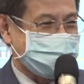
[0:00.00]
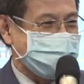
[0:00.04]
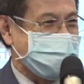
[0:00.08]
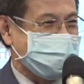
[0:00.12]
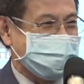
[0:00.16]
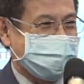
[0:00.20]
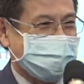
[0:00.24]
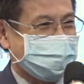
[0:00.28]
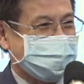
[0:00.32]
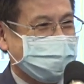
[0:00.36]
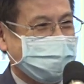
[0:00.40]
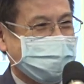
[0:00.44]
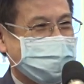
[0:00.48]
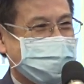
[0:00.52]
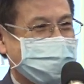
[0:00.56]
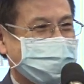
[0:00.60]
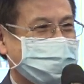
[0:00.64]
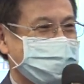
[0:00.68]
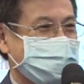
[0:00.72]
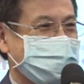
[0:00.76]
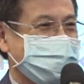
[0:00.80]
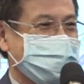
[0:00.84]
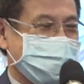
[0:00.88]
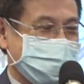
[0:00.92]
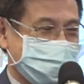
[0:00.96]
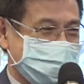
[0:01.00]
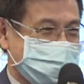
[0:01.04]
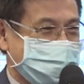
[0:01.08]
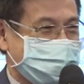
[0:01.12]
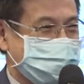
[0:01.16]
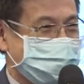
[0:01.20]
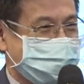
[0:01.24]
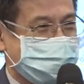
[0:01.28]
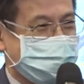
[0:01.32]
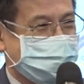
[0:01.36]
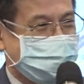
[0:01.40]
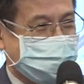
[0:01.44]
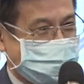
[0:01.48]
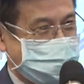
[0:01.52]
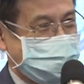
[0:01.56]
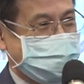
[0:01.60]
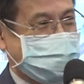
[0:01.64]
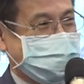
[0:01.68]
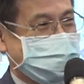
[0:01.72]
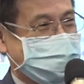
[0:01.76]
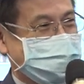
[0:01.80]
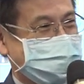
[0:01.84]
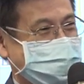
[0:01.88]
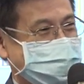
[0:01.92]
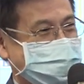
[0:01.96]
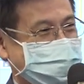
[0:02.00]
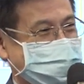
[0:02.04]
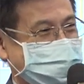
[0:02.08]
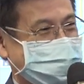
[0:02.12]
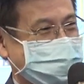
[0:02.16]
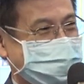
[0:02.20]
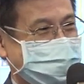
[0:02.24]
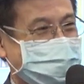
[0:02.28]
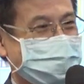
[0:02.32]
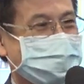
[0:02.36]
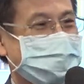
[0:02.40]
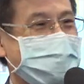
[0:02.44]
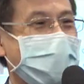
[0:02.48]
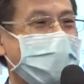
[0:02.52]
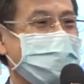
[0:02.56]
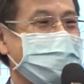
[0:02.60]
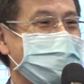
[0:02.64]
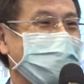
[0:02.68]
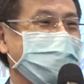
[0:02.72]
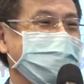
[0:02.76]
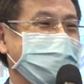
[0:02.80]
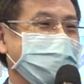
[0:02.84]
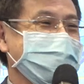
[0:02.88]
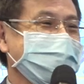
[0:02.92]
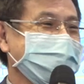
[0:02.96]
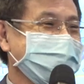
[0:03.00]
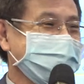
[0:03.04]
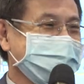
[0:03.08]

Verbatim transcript: 办单位要求我说不必用 PowerPoint，